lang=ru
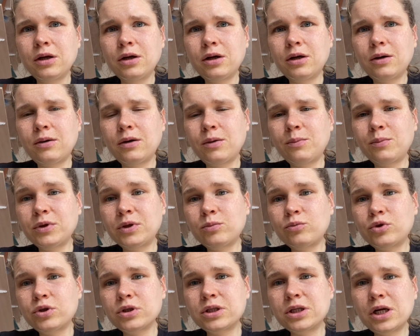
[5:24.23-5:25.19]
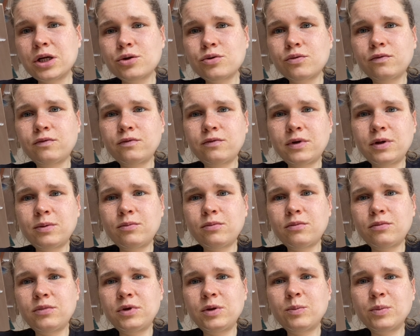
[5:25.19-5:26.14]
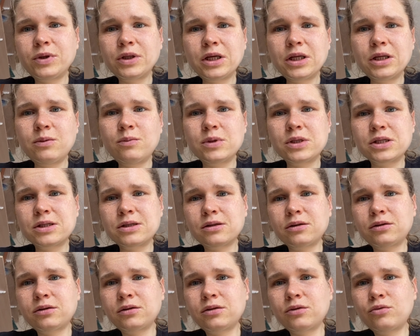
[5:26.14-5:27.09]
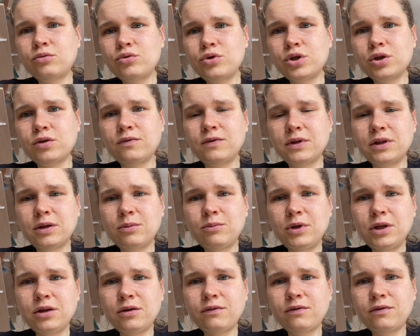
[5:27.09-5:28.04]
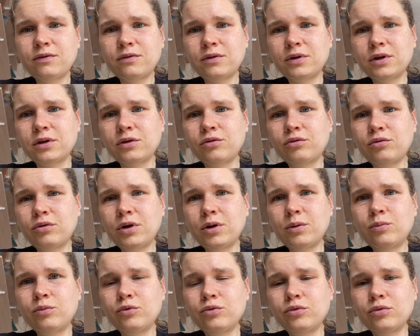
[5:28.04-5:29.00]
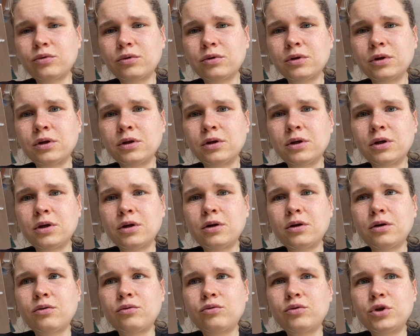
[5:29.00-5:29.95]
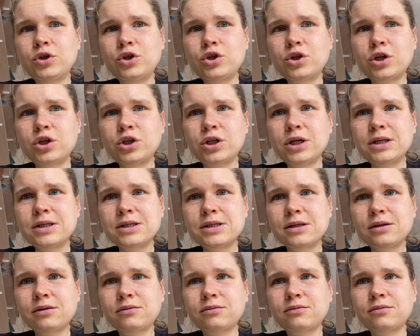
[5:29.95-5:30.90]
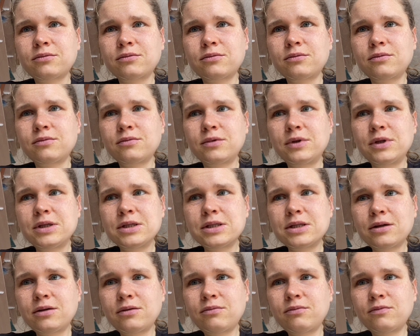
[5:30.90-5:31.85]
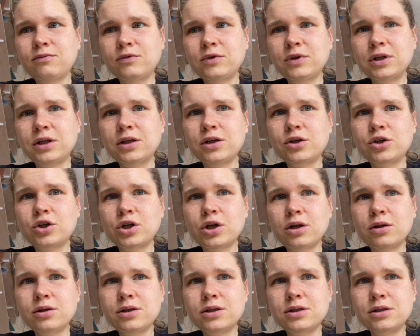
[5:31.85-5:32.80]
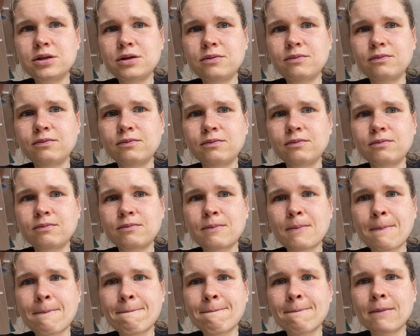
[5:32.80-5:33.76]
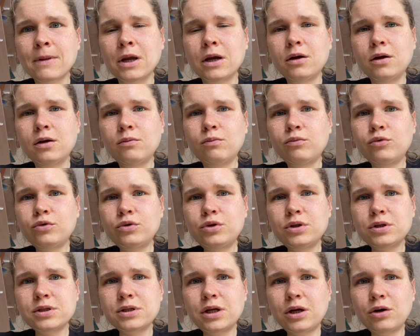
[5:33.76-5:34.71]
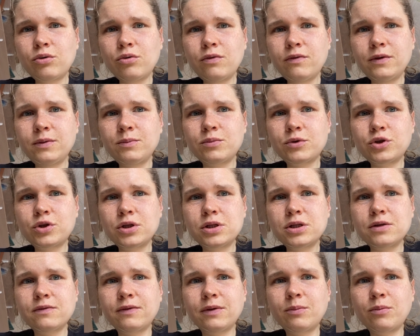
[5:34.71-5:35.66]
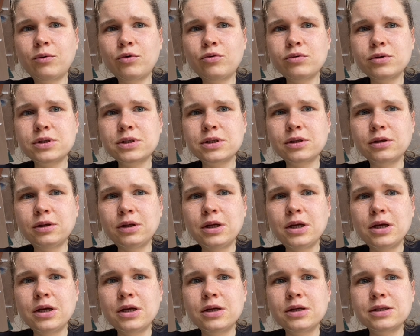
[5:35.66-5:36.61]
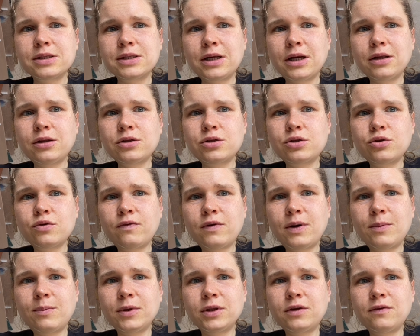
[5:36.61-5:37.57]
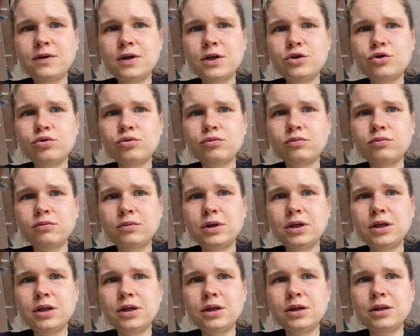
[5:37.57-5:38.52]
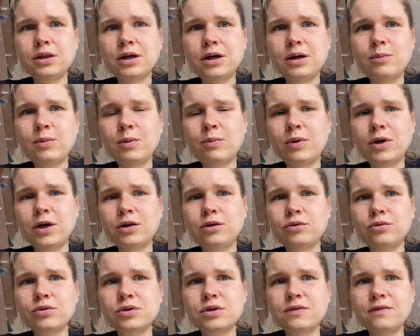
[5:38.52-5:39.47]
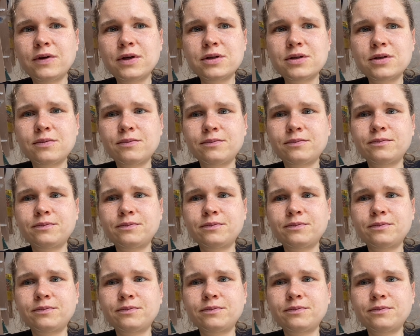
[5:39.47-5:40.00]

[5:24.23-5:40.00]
А, потому что сразу вам не понадобится куча витаминов, которые будут уничтожаться из-за таких шалостей. Будьте здоровы, пишите вопросы, с радостью вам отвечу и дам обратную связь.